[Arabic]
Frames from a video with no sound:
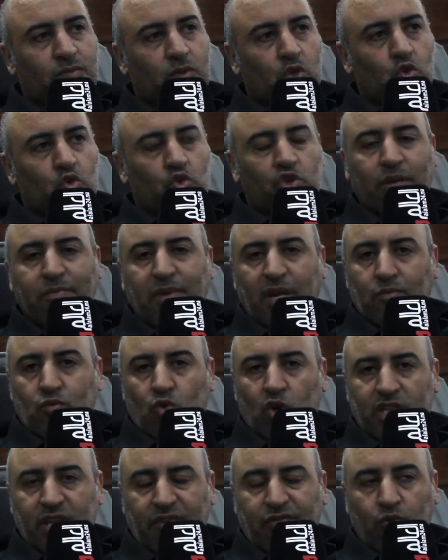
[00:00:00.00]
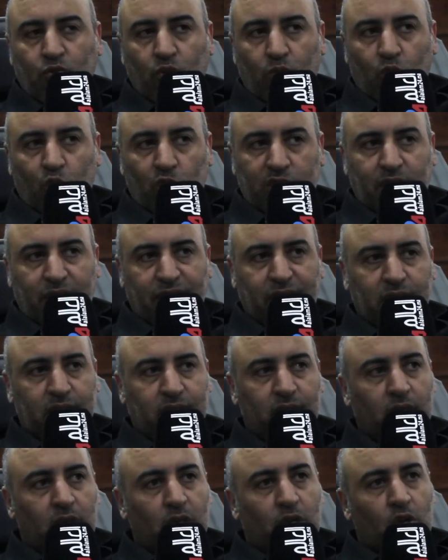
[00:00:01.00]
وجميع الموظفين والموظفات
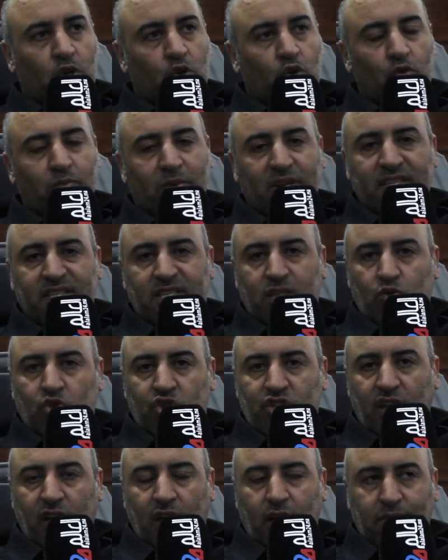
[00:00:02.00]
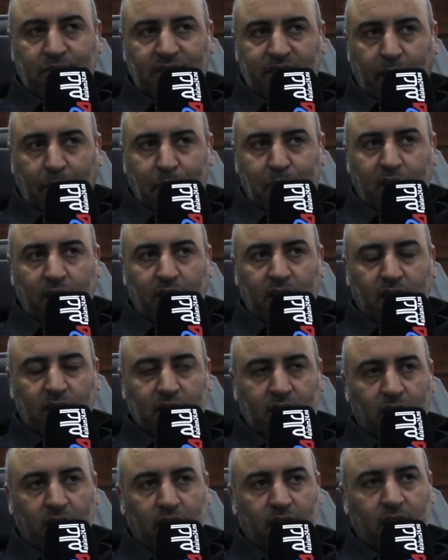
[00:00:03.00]
وما ننساوش الطاقم الطبي
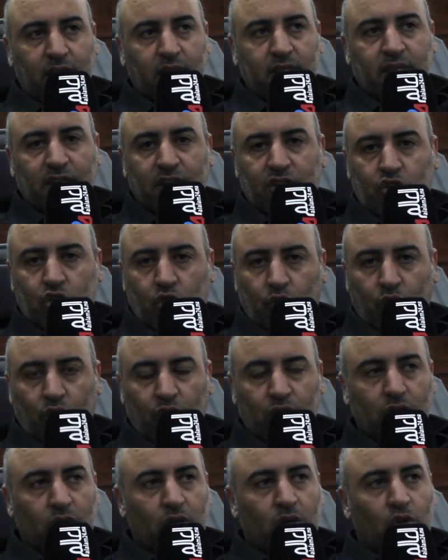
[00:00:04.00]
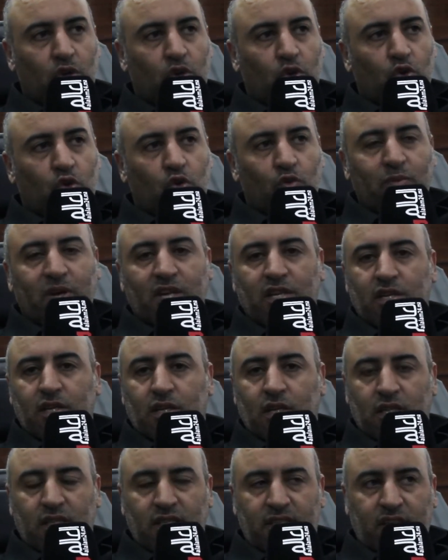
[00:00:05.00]
كذلك تنشكرو وما
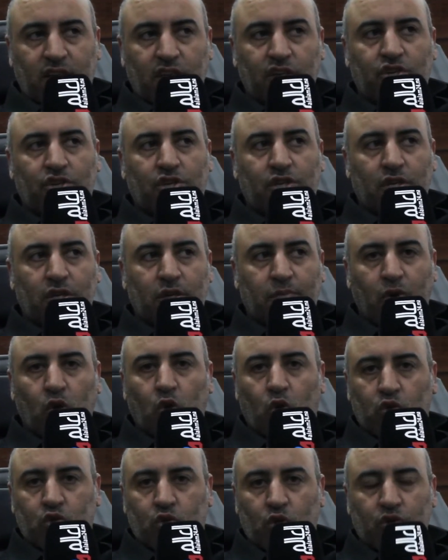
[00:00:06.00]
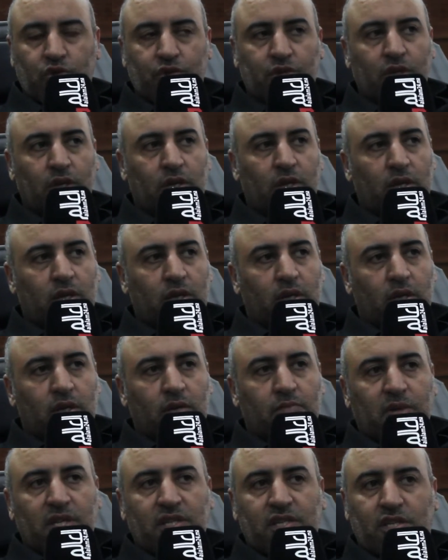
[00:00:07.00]
ننساش بالخصوص
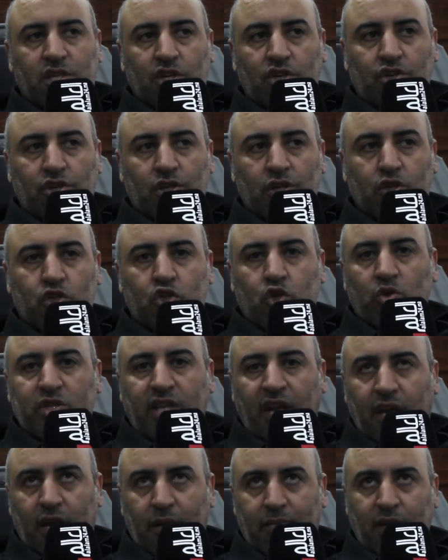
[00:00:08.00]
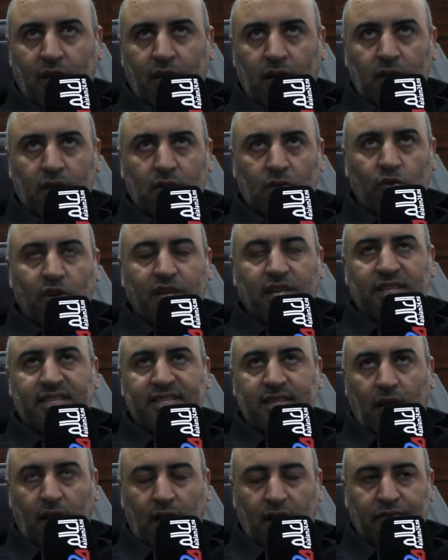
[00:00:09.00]
ما ننساش السلطه الرابعه وهي
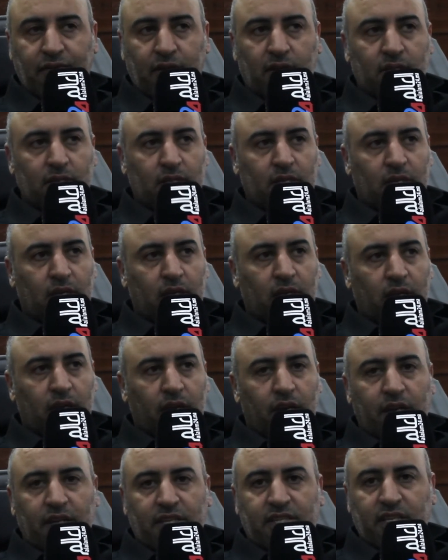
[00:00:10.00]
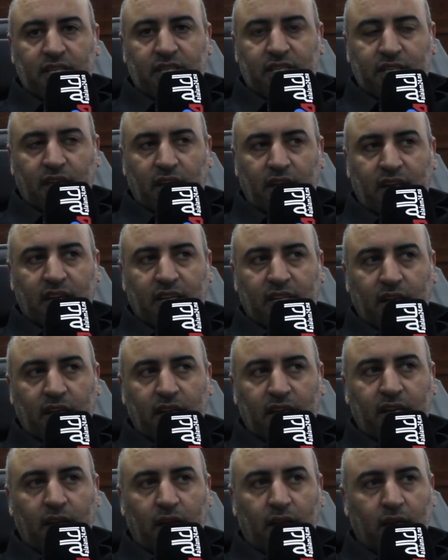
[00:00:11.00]
الصحافه اللي تتسهر
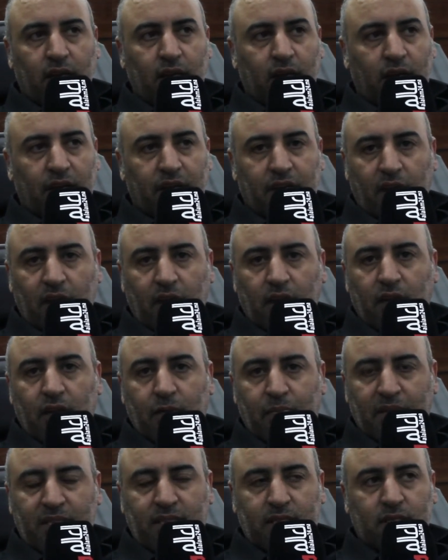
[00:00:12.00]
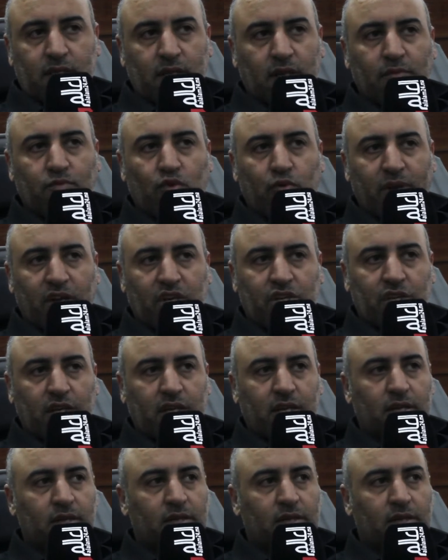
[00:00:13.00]
كذلك على نقل البث المباشر